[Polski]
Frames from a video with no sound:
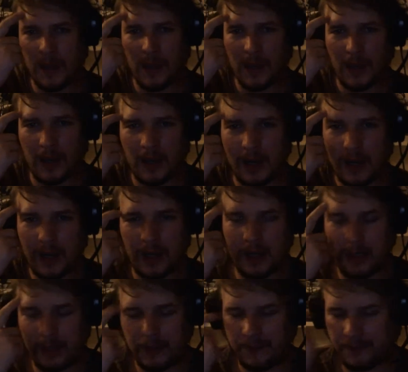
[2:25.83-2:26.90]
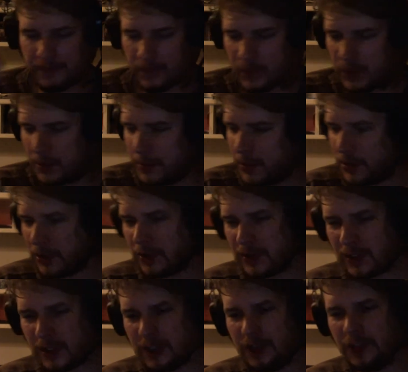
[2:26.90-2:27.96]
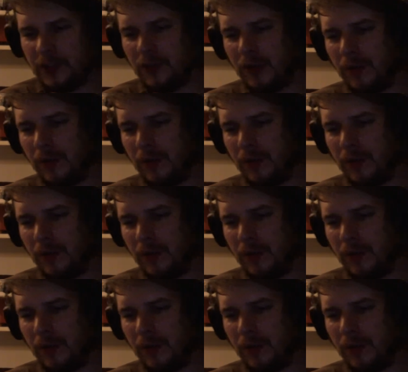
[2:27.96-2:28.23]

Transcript: E, I co mnie do tego zachęciło,